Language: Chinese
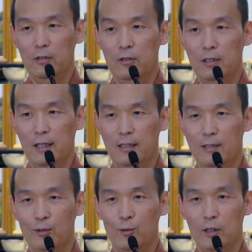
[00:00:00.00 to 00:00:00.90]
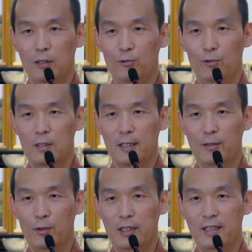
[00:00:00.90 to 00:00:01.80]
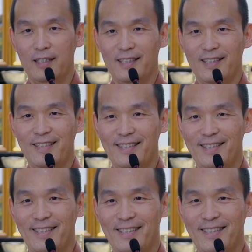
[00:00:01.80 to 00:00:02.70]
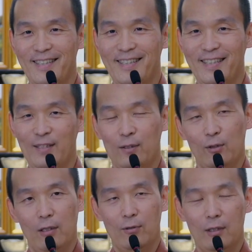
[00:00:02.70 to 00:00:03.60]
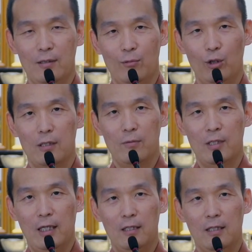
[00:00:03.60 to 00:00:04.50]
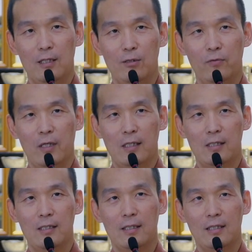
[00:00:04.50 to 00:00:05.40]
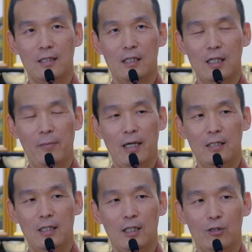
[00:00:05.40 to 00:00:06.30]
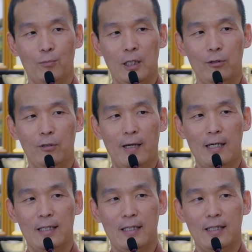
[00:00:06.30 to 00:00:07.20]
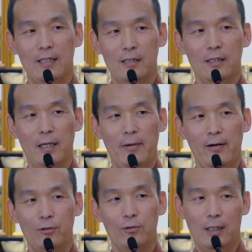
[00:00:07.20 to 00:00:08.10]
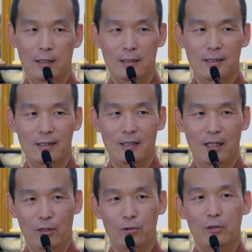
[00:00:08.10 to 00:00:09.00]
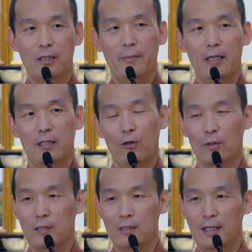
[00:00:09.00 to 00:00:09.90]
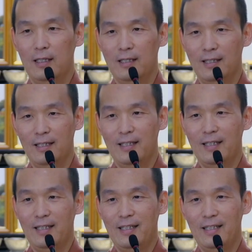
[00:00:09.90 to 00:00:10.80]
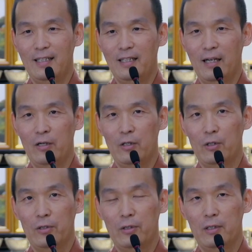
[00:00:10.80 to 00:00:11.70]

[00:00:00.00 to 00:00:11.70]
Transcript: 就起来，这就是我的巨声会。就他觉得，哎，对啊，这么难得可以去放安室，人家没来接你就不能去吗？自己想办法去啊！啊，我就想办法到火车站，然后